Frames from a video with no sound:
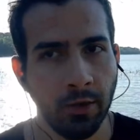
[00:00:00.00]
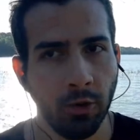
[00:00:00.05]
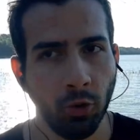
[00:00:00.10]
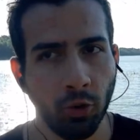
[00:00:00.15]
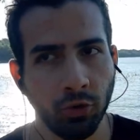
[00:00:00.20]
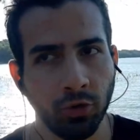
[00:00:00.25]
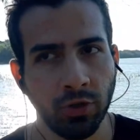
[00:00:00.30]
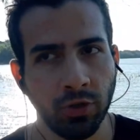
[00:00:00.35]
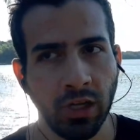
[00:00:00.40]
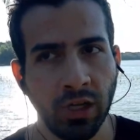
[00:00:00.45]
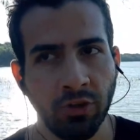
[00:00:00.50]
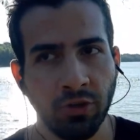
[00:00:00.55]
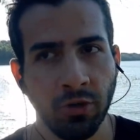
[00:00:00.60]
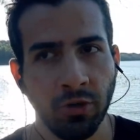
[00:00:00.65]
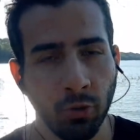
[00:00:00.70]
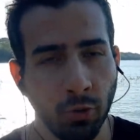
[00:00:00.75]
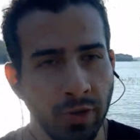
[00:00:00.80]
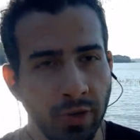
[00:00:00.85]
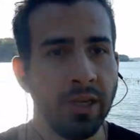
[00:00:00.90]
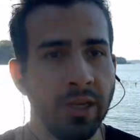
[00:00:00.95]
Ou seja,
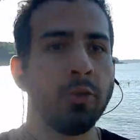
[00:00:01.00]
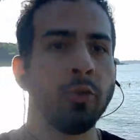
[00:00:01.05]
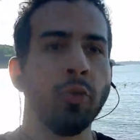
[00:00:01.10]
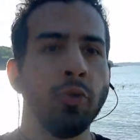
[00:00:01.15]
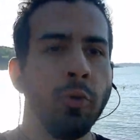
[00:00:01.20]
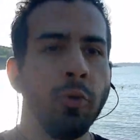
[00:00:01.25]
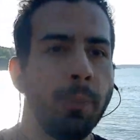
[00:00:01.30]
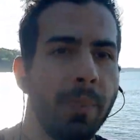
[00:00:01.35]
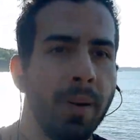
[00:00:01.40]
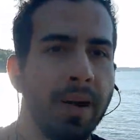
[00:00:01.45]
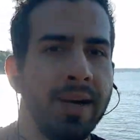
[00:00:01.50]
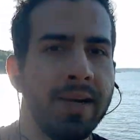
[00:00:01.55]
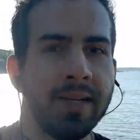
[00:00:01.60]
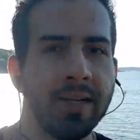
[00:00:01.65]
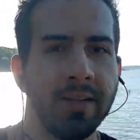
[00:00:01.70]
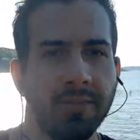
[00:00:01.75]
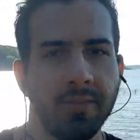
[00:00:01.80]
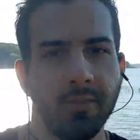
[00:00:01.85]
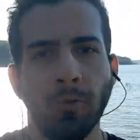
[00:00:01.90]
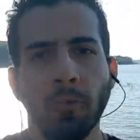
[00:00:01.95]
o que inclui o pâncreas.